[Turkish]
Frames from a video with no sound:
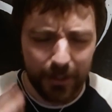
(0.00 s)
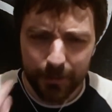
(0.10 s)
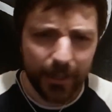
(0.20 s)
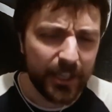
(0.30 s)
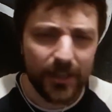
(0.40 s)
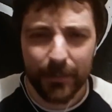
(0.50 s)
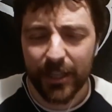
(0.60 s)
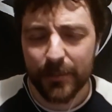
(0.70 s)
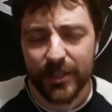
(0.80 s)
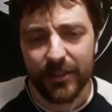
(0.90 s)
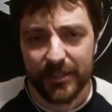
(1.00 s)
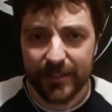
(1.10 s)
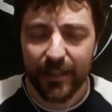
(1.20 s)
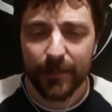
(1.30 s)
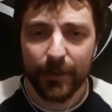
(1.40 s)
aklımdan geçen bir takım şeyleri
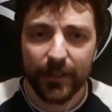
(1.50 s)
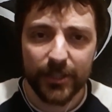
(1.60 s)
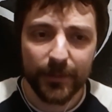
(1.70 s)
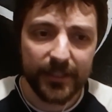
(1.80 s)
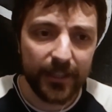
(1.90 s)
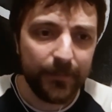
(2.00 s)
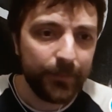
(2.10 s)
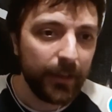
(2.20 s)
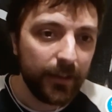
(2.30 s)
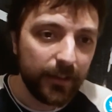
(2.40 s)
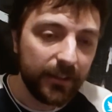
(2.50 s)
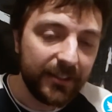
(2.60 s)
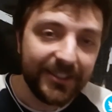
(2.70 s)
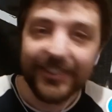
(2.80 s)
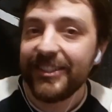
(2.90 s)
sizlerle paylaşmak istedim. E,
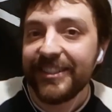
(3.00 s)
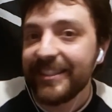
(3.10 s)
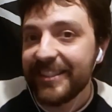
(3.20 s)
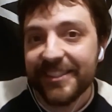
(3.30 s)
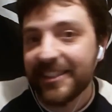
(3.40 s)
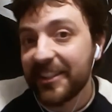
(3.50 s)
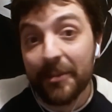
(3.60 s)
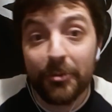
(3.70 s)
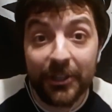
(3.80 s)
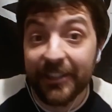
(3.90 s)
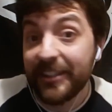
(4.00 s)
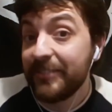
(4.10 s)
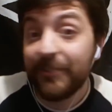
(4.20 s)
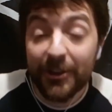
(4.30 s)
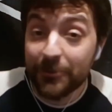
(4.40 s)
zaten bu
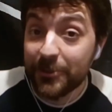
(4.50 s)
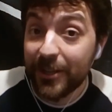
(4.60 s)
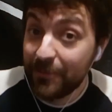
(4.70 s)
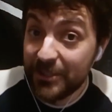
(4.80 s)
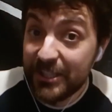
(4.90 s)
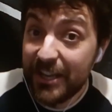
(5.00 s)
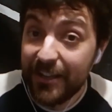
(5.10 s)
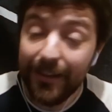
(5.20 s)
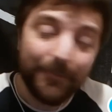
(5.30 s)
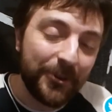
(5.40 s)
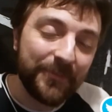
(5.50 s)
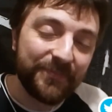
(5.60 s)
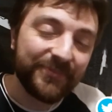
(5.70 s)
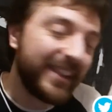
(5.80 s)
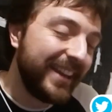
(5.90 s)
kanalın varoluş amacı da bu.
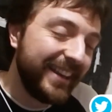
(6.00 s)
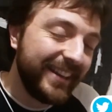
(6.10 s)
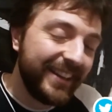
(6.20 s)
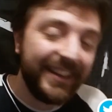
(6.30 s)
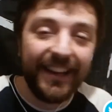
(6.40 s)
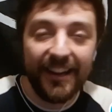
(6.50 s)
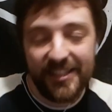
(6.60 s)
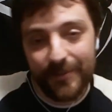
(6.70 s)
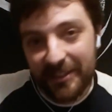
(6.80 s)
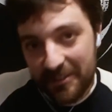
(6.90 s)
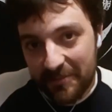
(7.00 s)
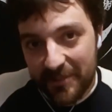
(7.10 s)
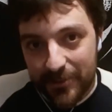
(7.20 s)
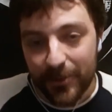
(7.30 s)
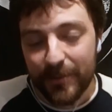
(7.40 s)
Her zaman gibi
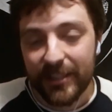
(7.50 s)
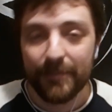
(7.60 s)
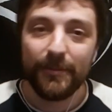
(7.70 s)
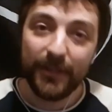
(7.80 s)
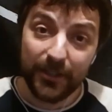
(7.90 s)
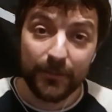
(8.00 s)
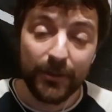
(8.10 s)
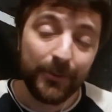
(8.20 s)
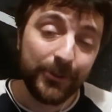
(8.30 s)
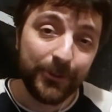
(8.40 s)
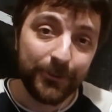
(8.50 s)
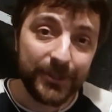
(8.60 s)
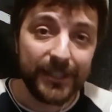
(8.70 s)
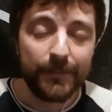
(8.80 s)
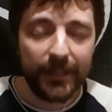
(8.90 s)
videoyu beğenip kanalıma abone
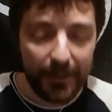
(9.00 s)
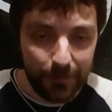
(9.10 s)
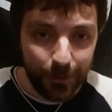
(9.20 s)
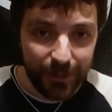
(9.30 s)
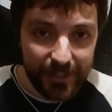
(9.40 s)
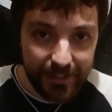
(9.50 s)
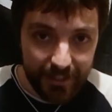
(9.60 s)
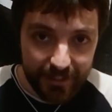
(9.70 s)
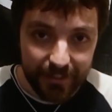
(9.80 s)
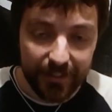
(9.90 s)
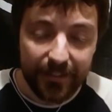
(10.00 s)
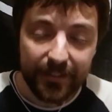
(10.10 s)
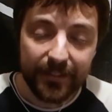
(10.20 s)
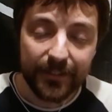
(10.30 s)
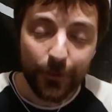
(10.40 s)
olursanız bana en büyük desteği
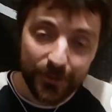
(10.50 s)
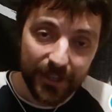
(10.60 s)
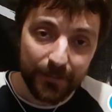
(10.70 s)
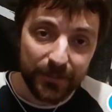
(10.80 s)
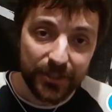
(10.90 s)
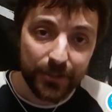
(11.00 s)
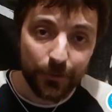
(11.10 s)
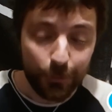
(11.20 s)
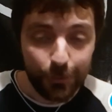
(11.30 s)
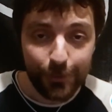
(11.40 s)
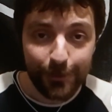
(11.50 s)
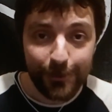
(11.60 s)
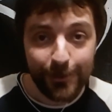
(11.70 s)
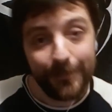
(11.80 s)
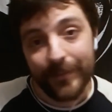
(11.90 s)
e, göstermiş
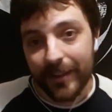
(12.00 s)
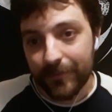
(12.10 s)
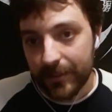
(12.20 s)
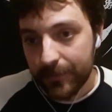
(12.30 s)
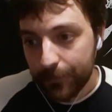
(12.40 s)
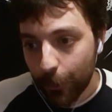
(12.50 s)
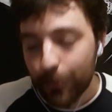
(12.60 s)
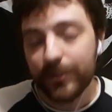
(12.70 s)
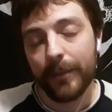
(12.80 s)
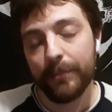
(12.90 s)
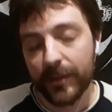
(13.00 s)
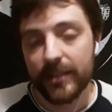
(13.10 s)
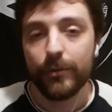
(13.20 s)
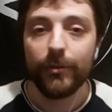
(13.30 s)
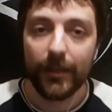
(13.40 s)
olursunuz. Ve doğrudan
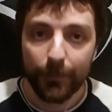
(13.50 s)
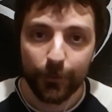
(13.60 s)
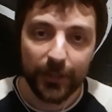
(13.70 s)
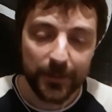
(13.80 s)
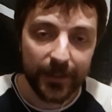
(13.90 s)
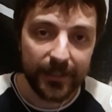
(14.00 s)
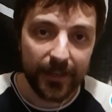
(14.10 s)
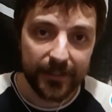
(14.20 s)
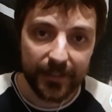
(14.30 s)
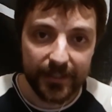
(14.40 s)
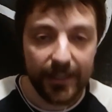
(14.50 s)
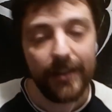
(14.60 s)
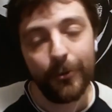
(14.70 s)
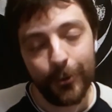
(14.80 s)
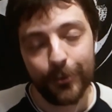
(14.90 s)
bireysel olarak bana ulaşmak isterseniz
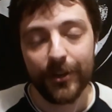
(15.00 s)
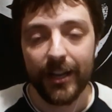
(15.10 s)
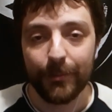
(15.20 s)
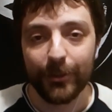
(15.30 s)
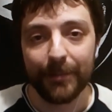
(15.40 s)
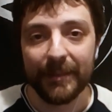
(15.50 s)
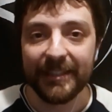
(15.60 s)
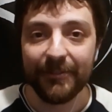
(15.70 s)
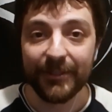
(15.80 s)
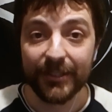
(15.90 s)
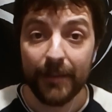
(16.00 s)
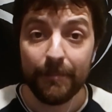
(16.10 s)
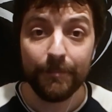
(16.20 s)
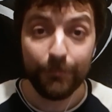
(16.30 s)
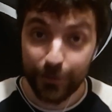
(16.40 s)
de Orhun Kayalp olarak beni
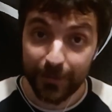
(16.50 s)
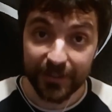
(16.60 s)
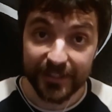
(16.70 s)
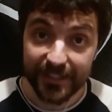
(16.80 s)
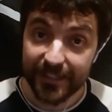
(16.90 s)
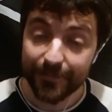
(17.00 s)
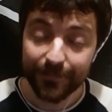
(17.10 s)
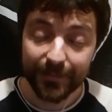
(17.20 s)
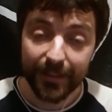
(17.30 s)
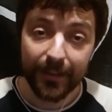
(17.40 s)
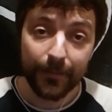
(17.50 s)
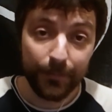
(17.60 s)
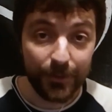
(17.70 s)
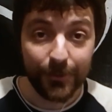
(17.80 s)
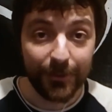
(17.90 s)
Twitter'dan bulabilirsiniz.
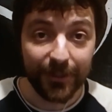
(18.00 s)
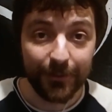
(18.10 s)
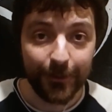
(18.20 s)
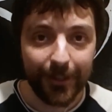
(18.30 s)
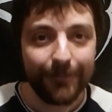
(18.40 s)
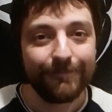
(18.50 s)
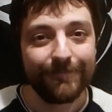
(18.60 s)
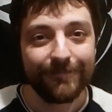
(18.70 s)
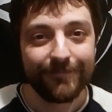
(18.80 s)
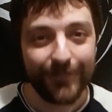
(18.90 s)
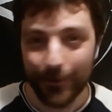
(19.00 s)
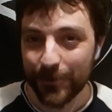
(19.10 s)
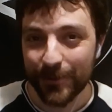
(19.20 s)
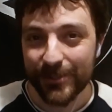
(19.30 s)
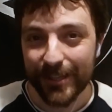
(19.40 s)
Bir sonraki videoda
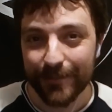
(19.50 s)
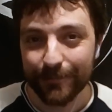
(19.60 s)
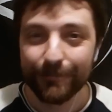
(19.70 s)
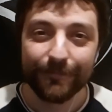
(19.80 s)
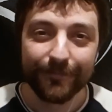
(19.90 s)
görüşmek üzere.